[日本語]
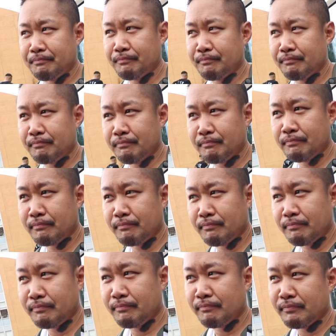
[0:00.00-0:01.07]
に何を食べる
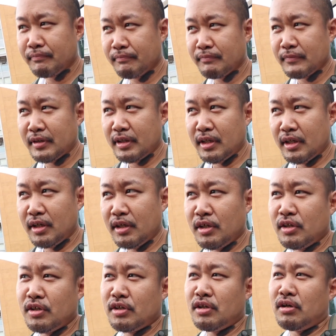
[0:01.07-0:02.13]
のか
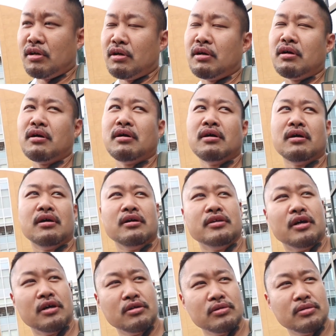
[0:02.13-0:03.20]
あ
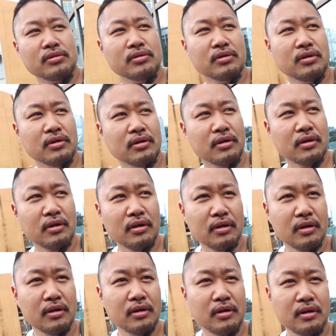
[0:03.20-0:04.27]
あなるほど
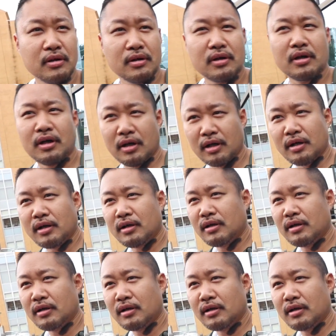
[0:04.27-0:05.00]
は